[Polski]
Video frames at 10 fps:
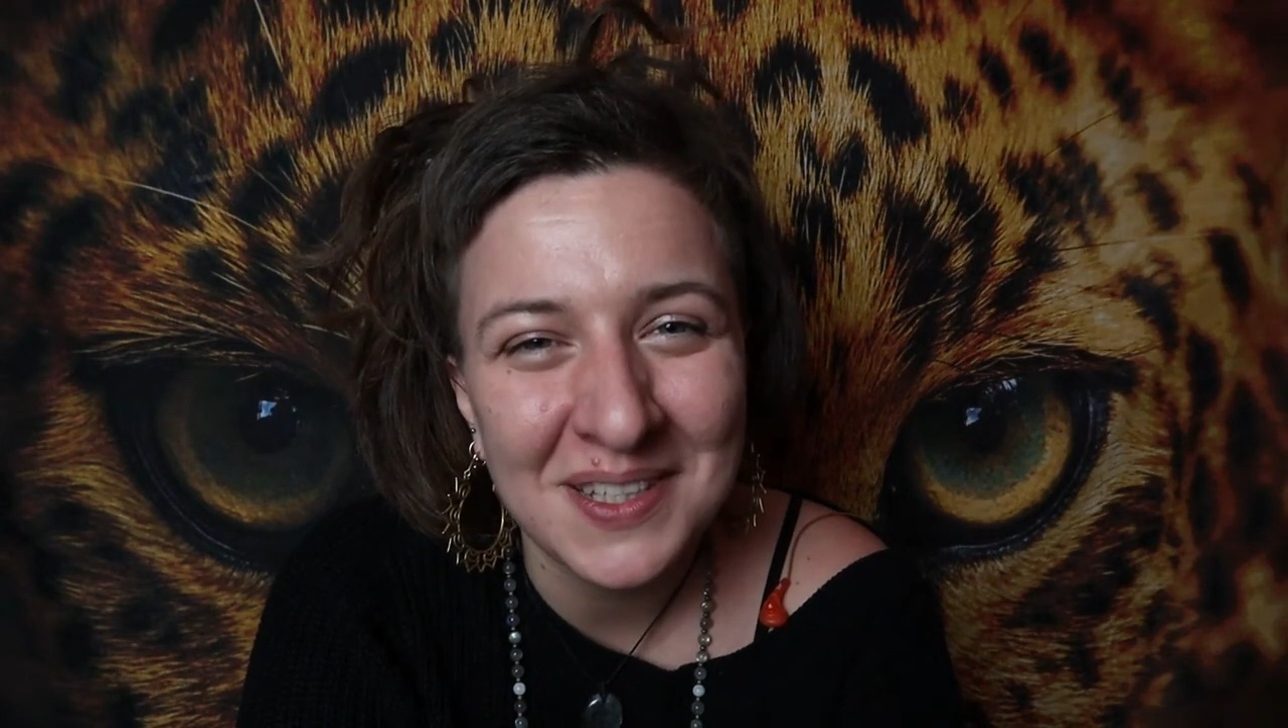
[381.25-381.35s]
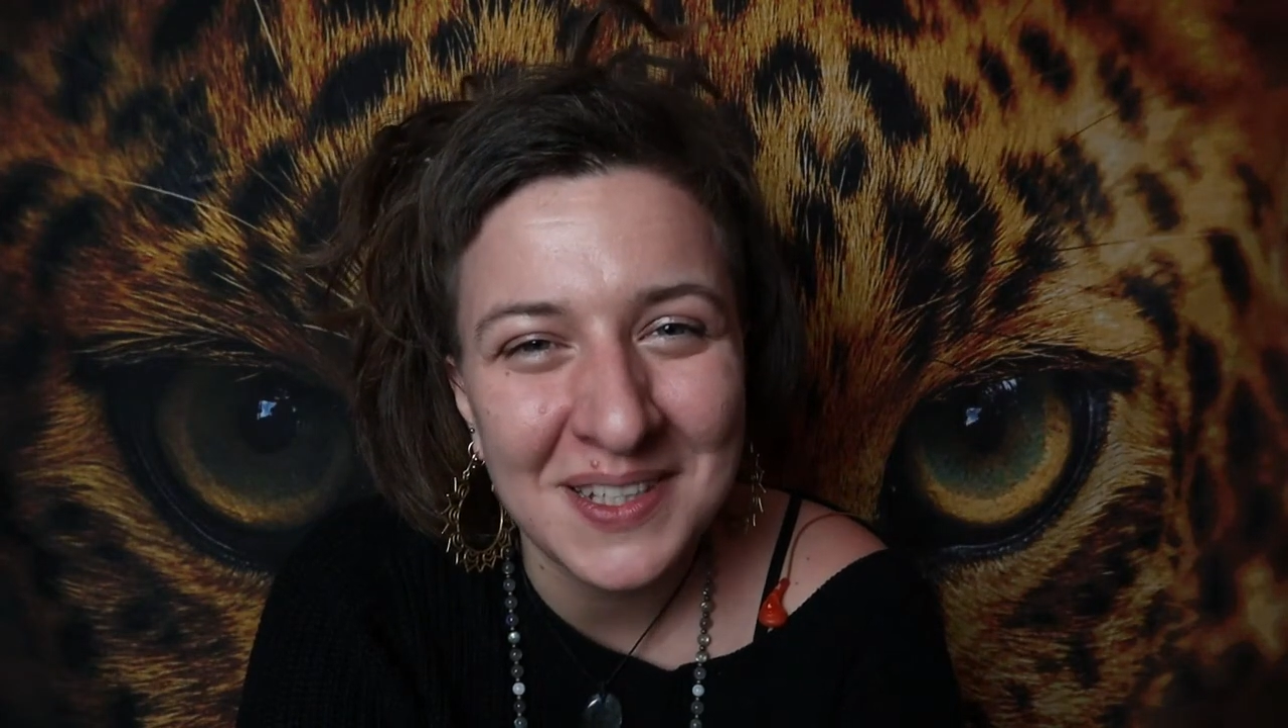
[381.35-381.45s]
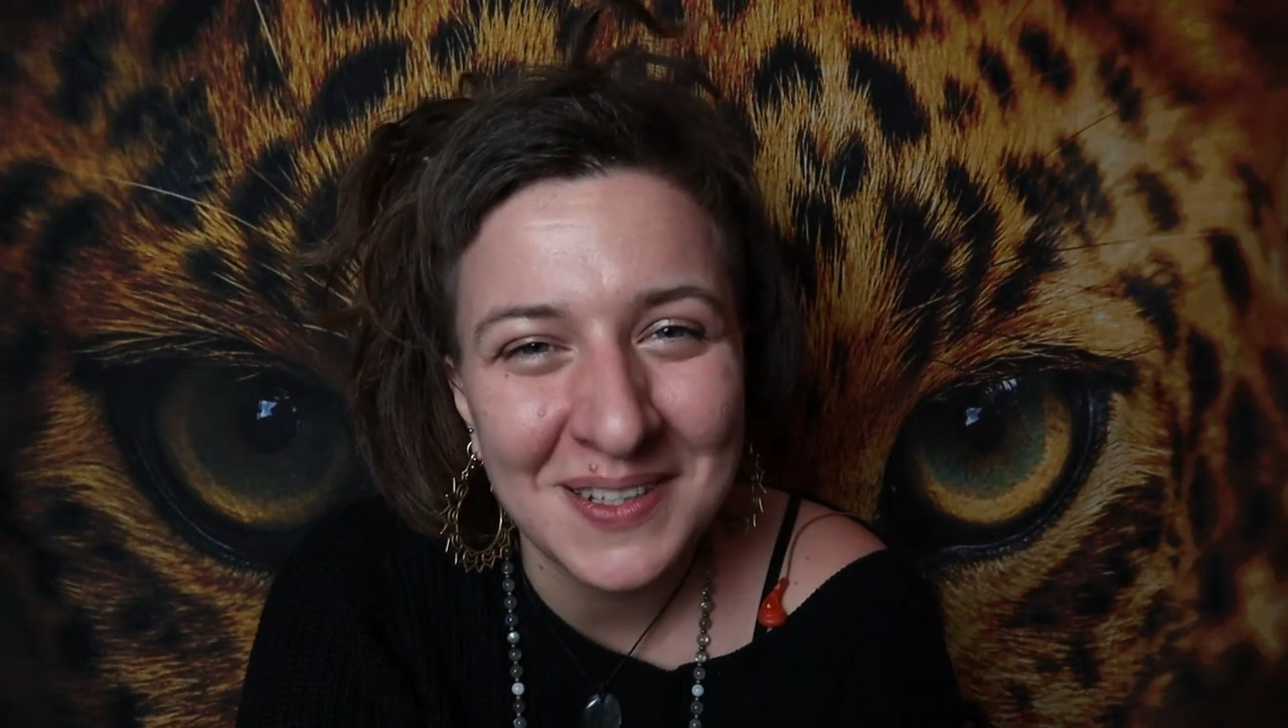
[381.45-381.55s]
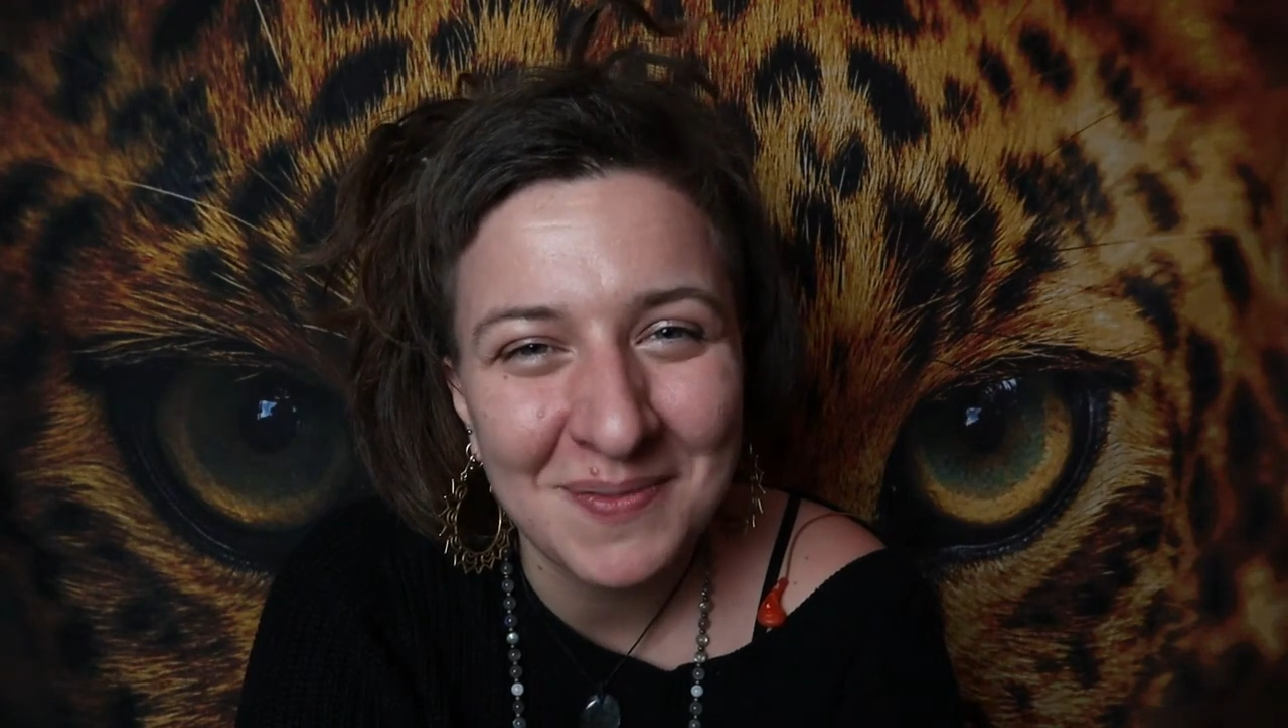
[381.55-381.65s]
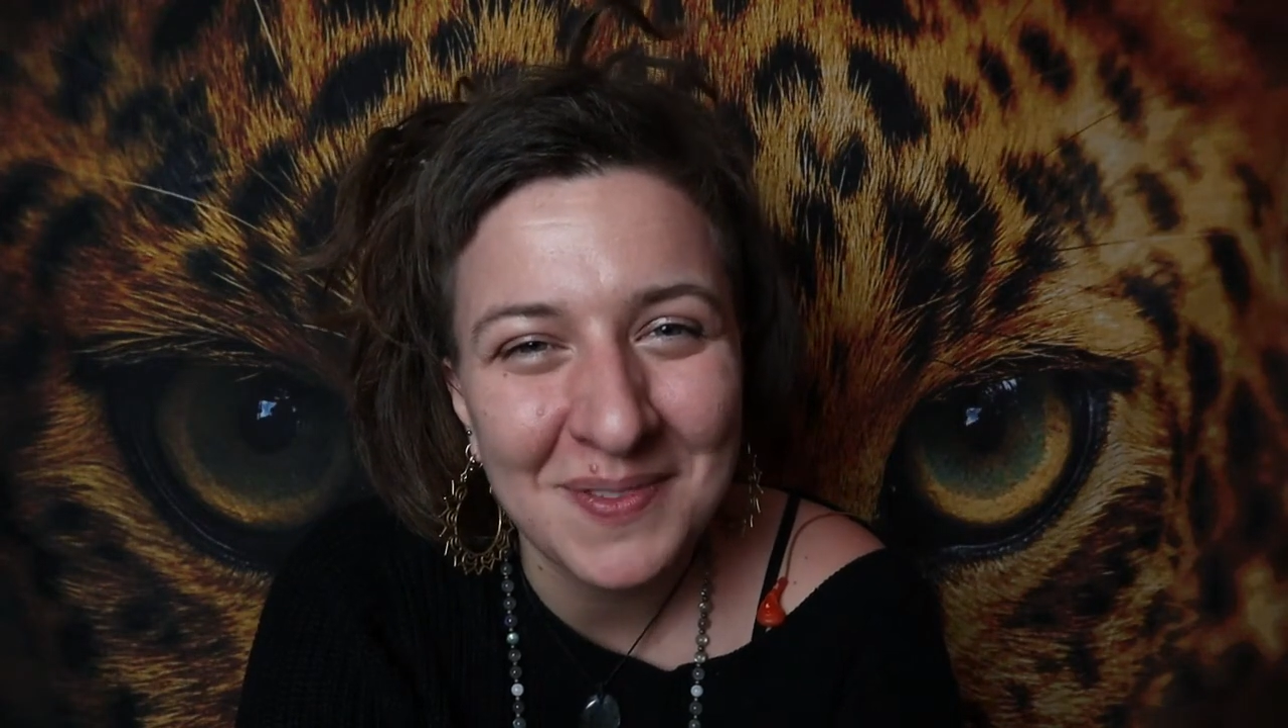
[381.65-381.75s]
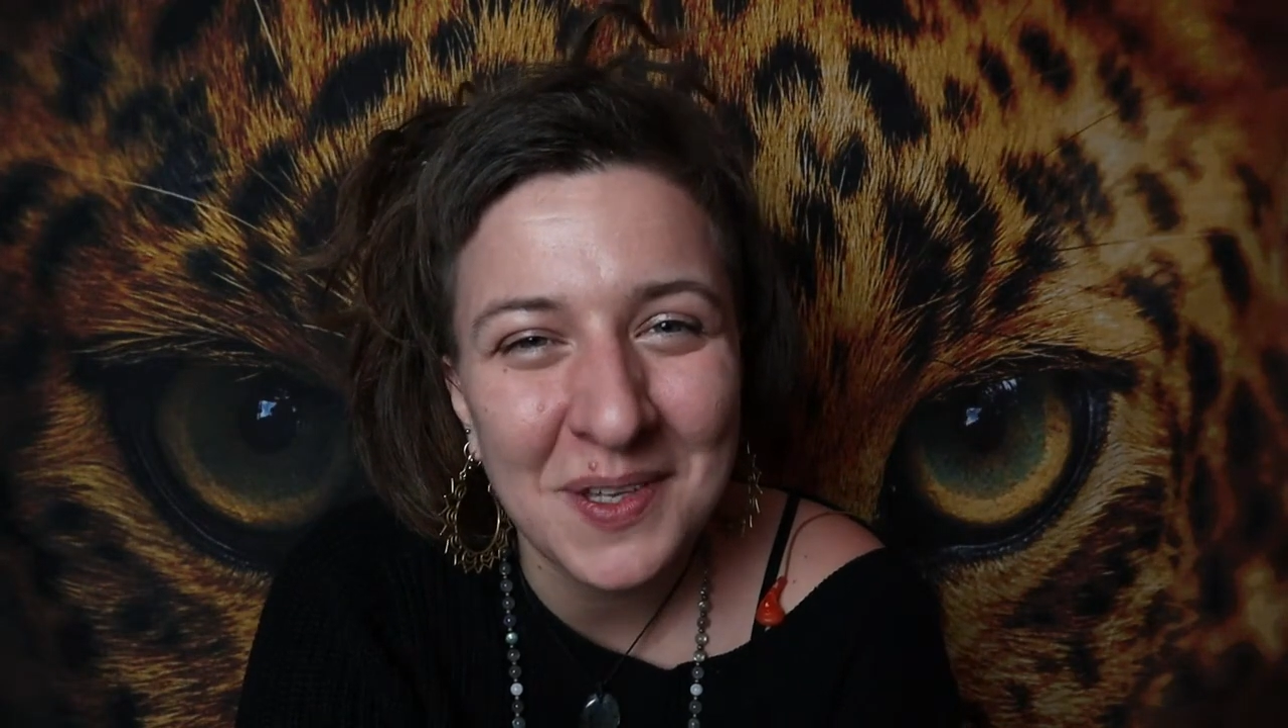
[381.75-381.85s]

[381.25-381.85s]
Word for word: Ci.